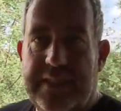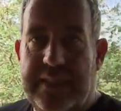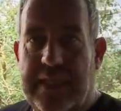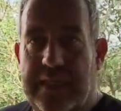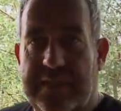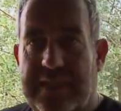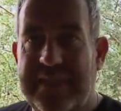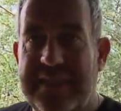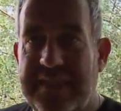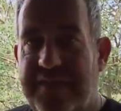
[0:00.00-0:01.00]
Ja, da
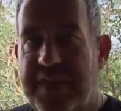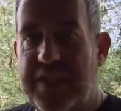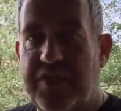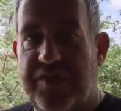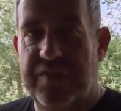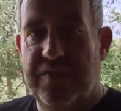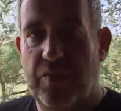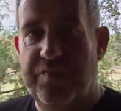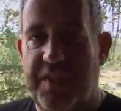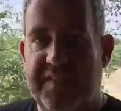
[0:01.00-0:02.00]
ist jetzt wirklich,
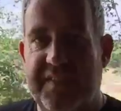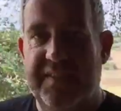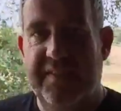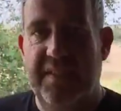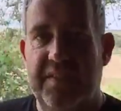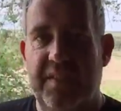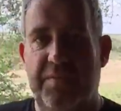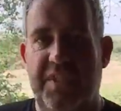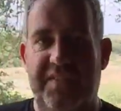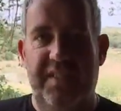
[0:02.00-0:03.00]
so wie ihr es jetzt hinter
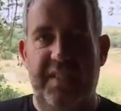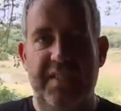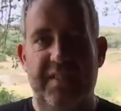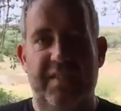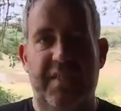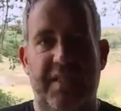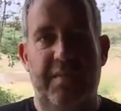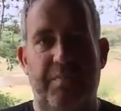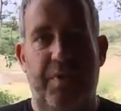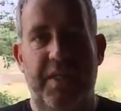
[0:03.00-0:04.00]
mir seht,
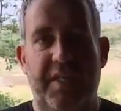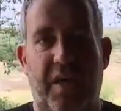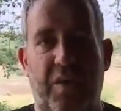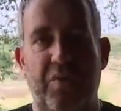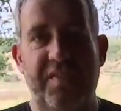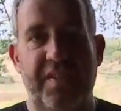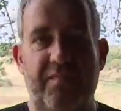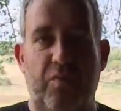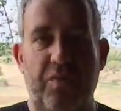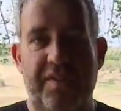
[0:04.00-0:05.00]
der Blick aus
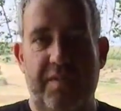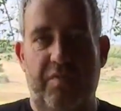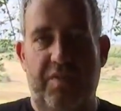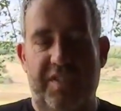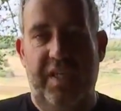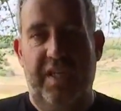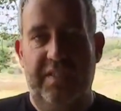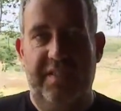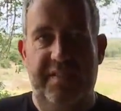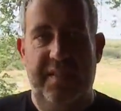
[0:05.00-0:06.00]
dem Wohnzimmer, was ihr
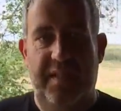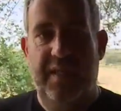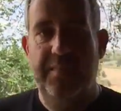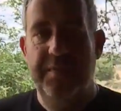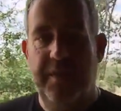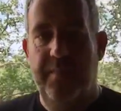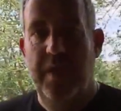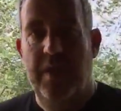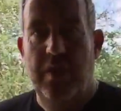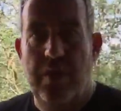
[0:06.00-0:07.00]
gerade gesehen habt.
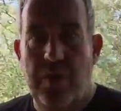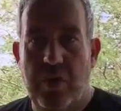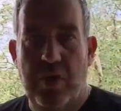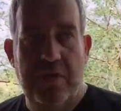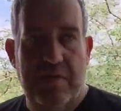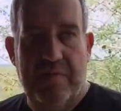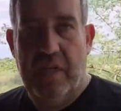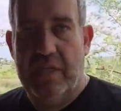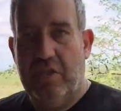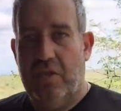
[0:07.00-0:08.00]
Und
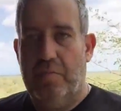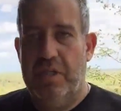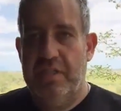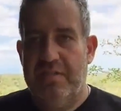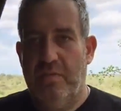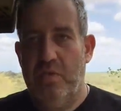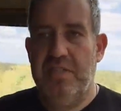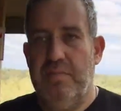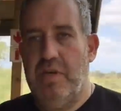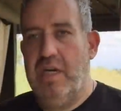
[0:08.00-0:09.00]
vielleicht auch nochmal ins
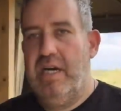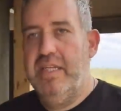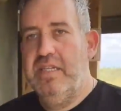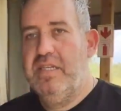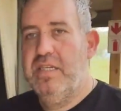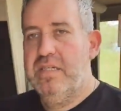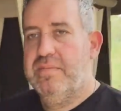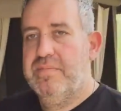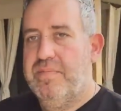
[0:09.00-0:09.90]
Wohnzimmer rein hier.